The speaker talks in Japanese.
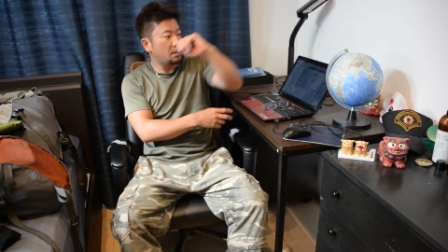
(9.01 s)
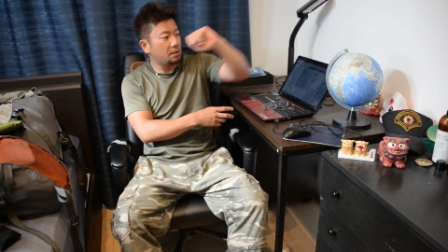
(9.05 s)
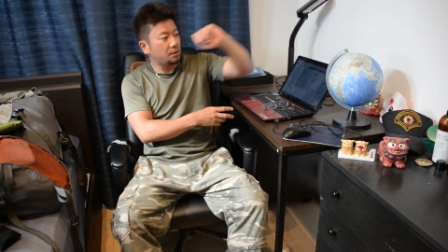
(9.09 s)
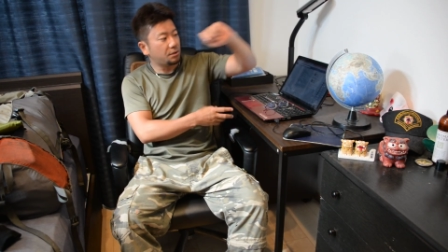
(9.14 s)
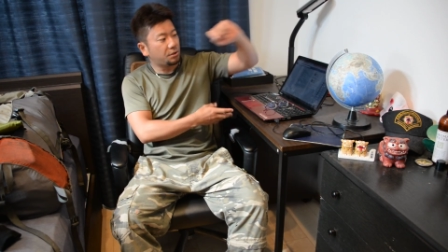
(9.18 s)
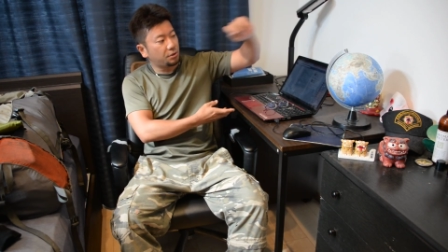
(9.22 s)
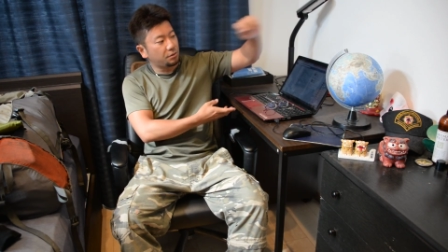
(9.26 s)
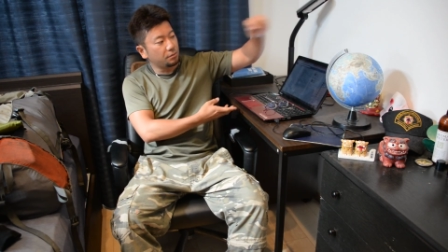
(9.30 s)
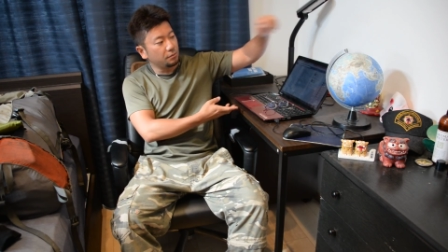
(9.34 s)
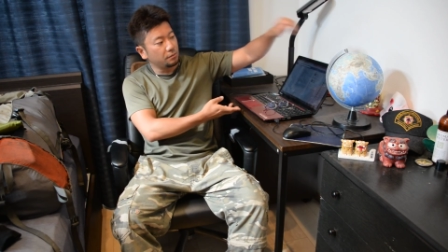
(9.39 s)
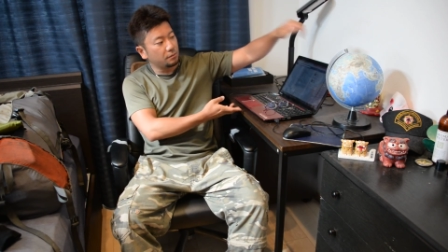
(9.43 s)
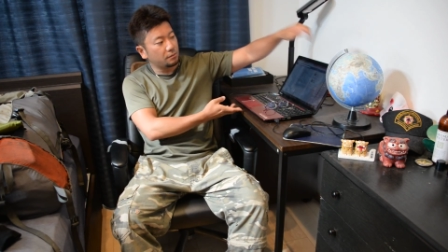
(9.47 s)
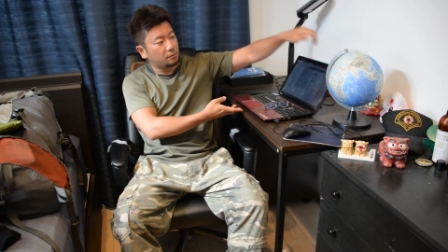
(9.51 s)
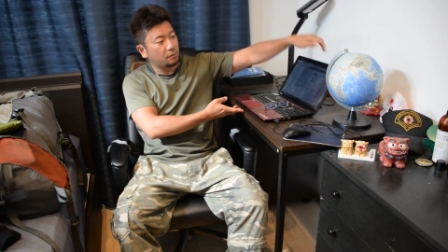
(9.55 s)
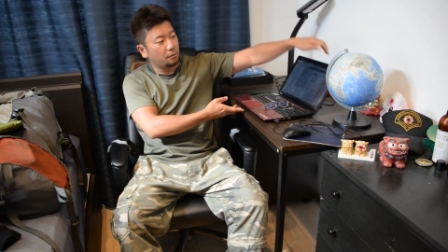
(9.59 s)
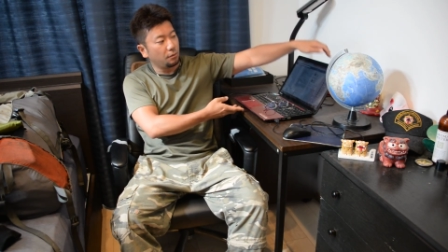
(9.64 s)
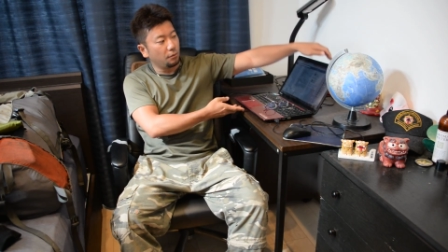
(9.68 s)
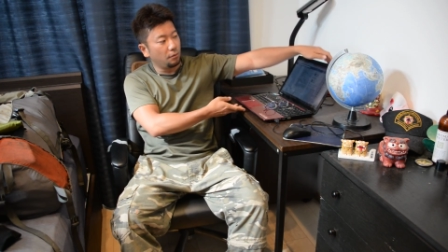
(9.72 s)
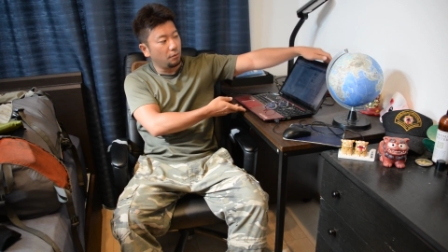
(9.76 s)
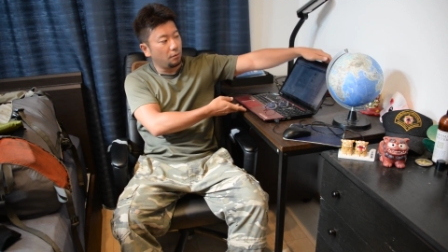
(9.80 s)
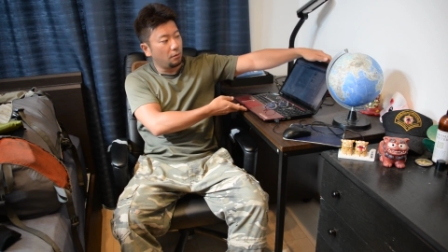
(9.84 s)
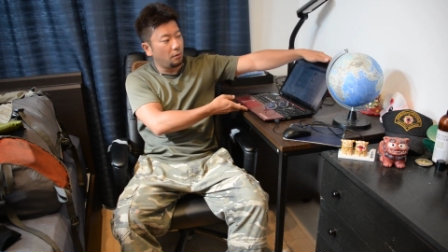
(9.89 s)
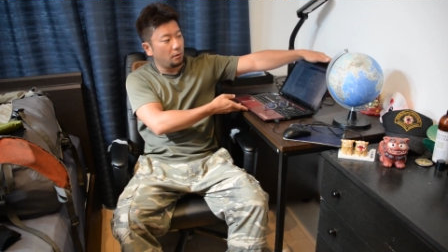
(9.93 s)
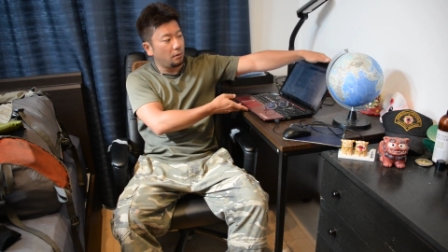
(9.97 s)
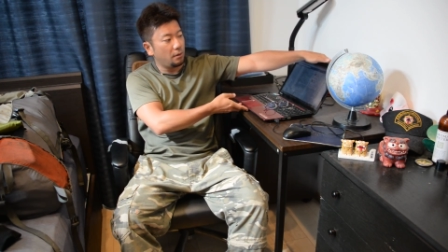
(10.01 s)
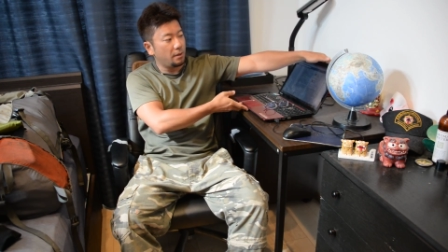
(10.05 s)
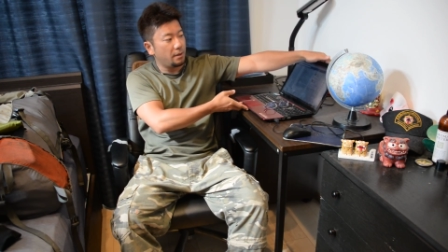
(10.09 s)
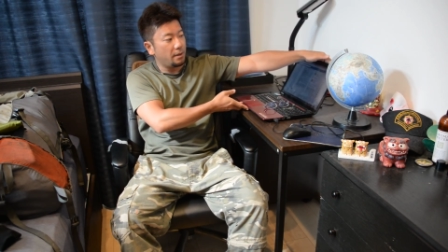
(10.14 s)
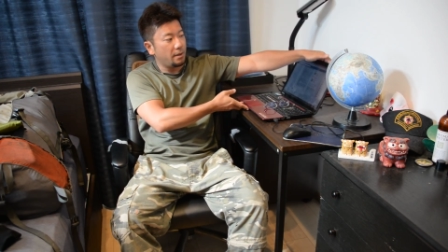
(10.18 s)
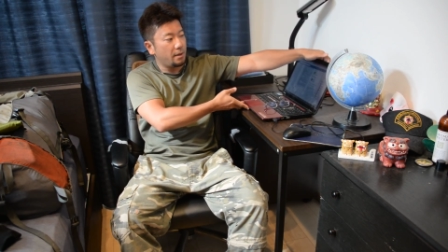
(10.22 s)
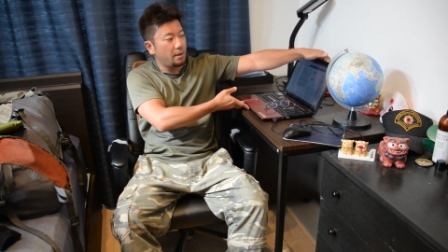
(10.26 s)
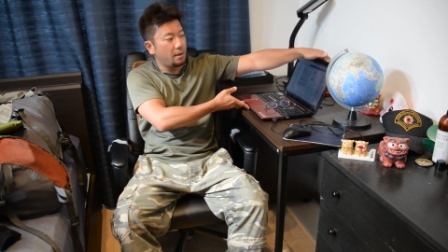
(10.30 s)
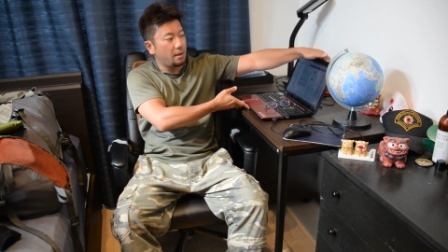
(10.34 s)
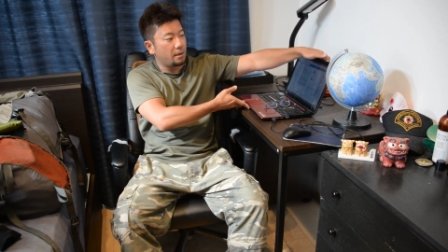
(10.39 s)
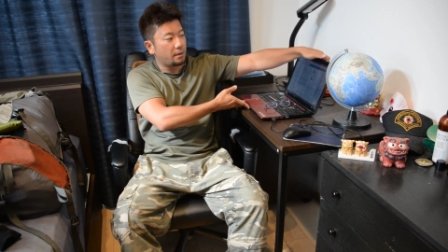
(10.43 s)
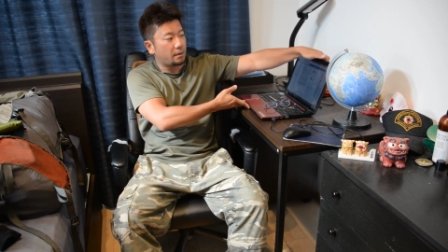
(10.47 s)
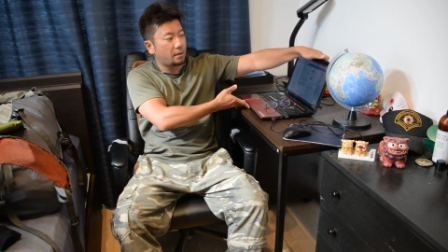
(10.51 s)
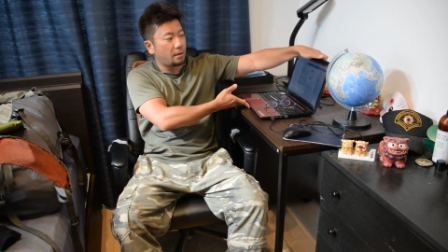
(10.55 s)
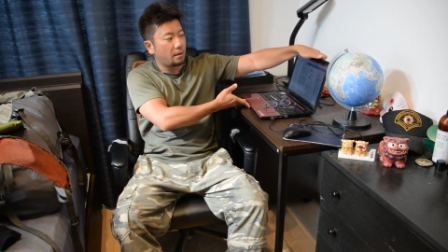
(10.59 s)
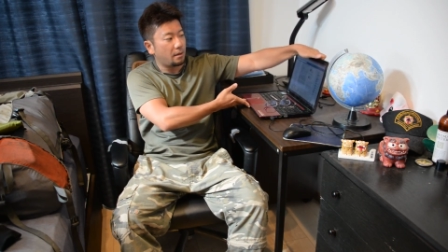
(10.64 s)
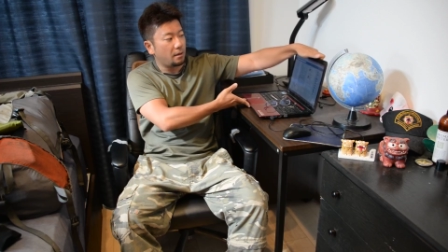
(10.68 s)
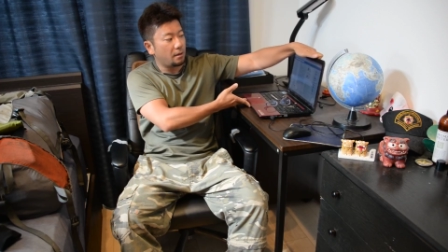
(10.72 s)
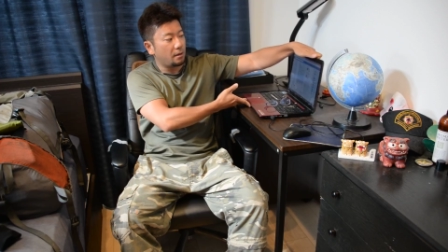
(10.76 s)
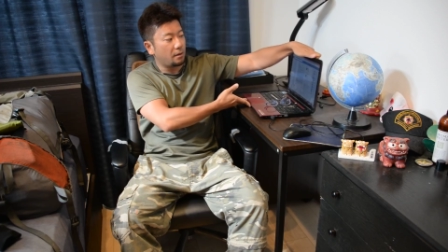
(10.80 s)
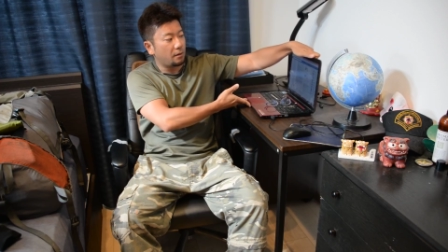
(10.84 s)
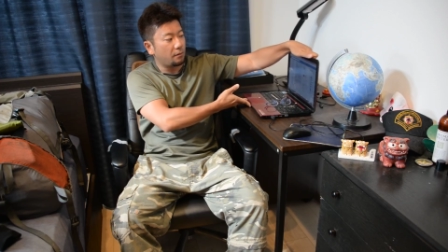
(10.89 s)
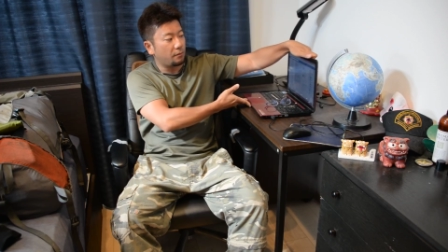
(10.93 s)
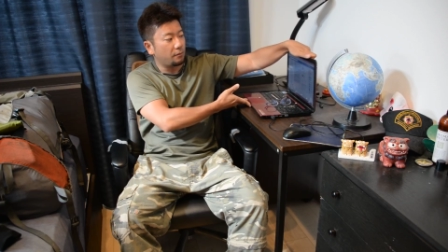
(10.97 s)
中東、えー、
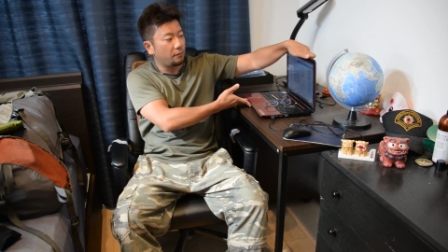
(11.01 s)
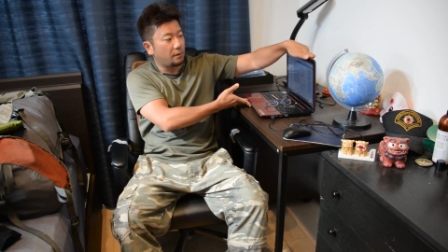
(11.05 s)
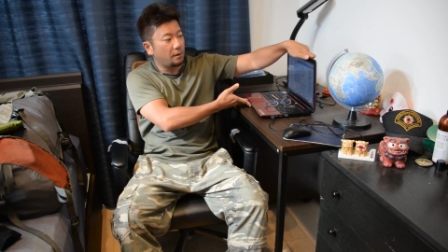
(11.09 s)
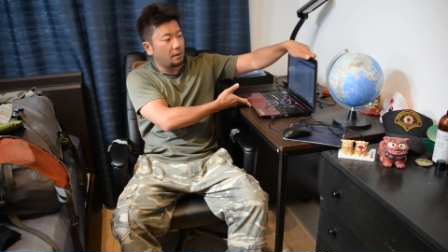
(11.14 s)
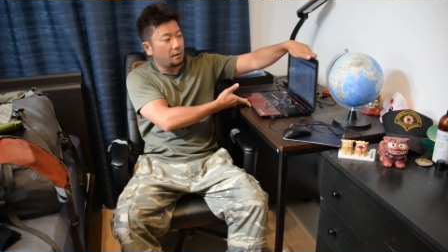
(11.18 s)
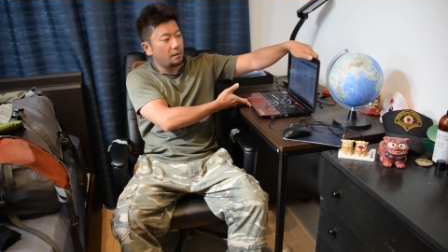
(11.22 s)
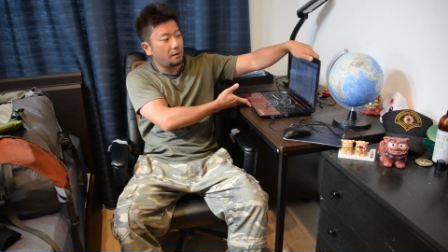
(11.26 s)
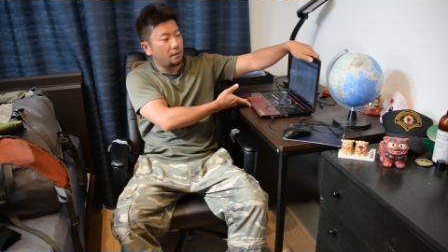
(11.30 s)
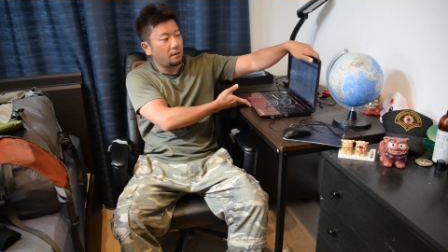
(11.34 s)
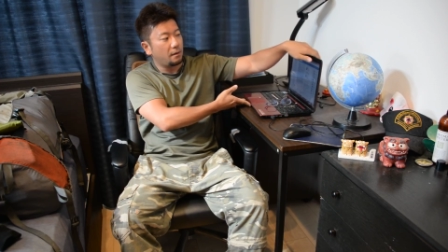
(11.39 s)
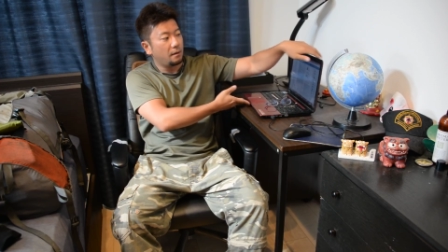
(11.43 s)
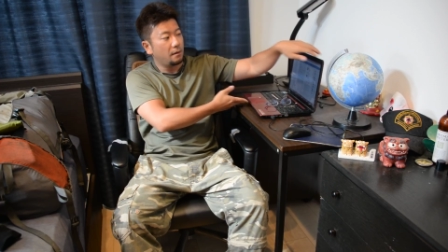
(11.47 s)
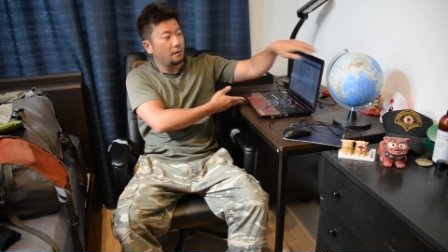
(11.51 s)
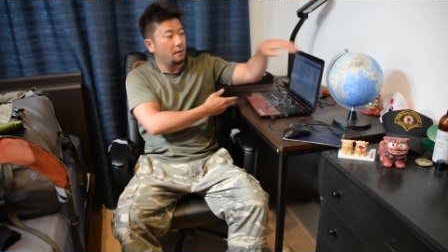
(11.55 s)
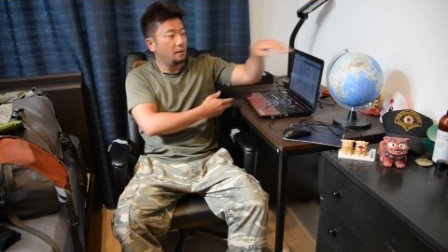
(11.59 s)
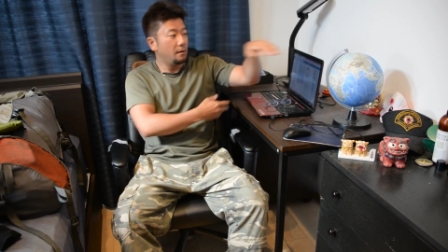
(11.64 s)
経由で、